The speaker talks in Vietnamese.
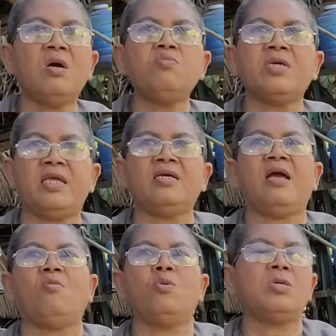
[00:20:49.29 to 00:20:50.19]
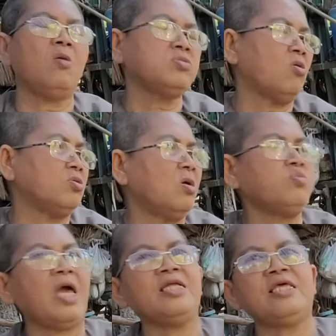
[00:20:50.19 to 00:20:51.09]
khóc nghe ngào luôn khóc trời khóc
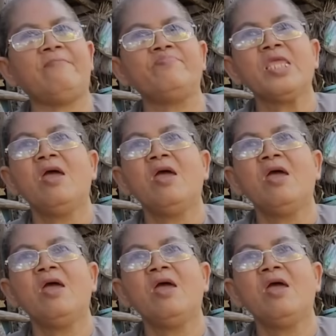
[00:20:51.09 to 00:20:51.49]
đã thèm